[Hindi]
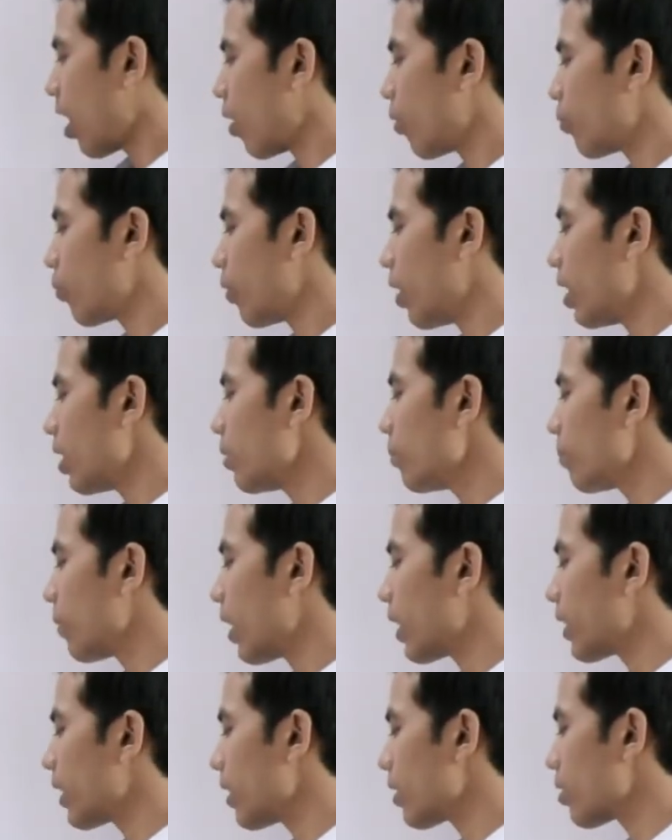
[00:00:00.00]
और वन
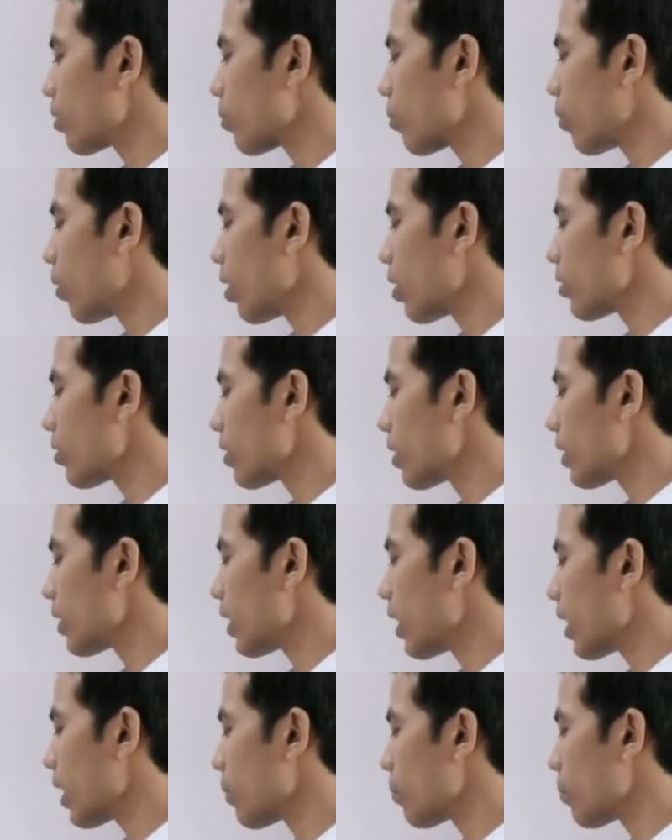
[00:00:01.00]
माइनस कॉस थीटा